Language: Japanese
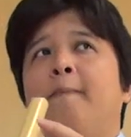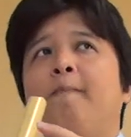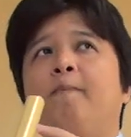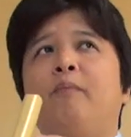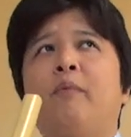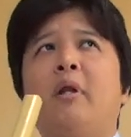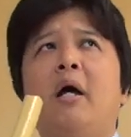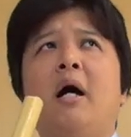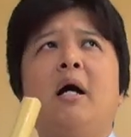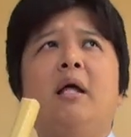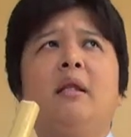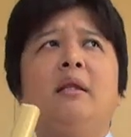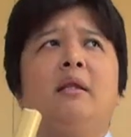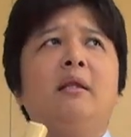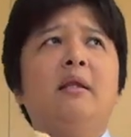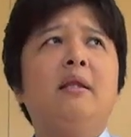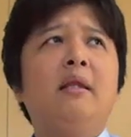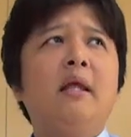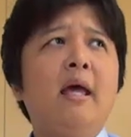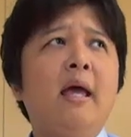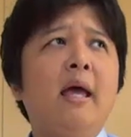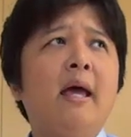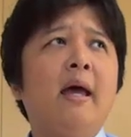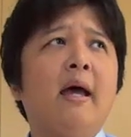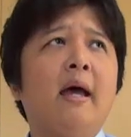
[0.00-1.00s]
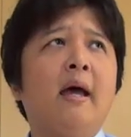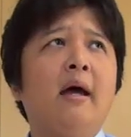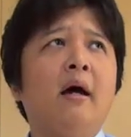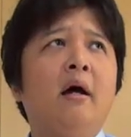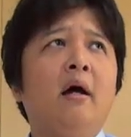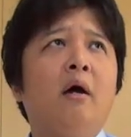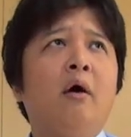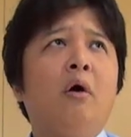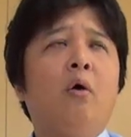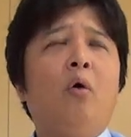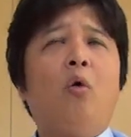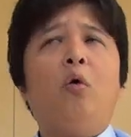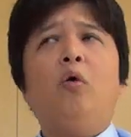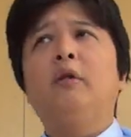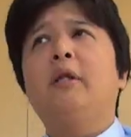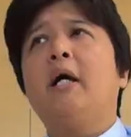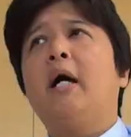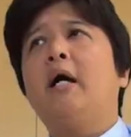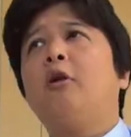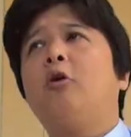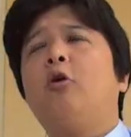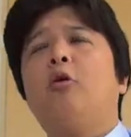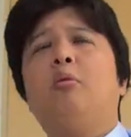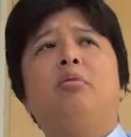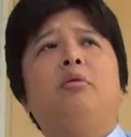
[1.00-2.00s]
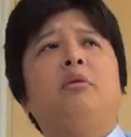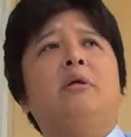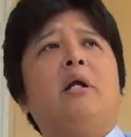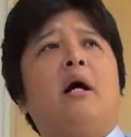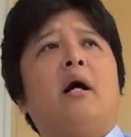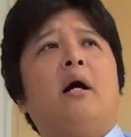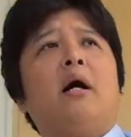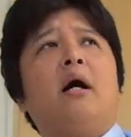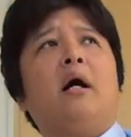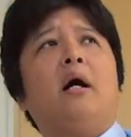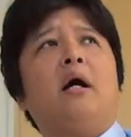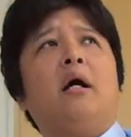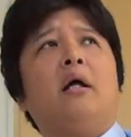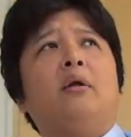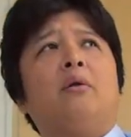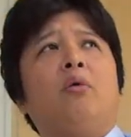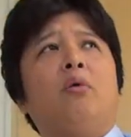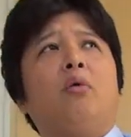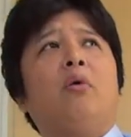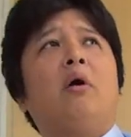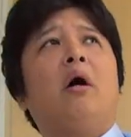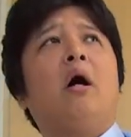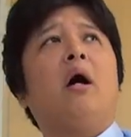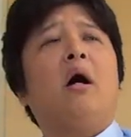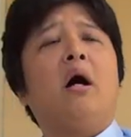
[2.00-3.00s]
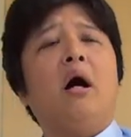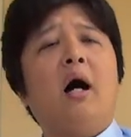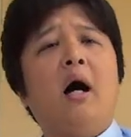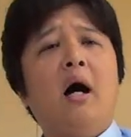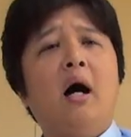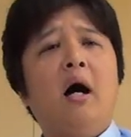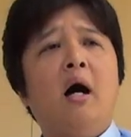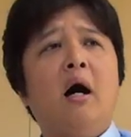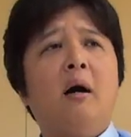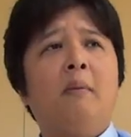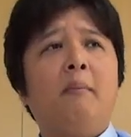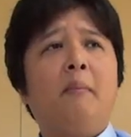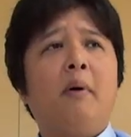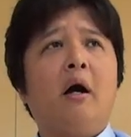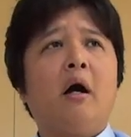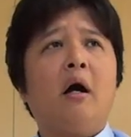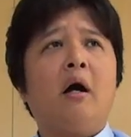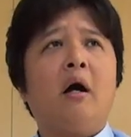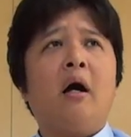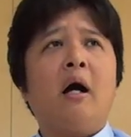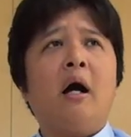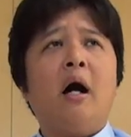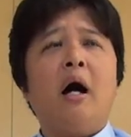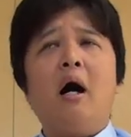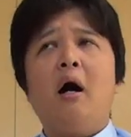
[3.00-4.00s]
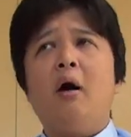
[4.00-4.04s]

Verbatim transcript: なんで織田信長とかが、まあ、家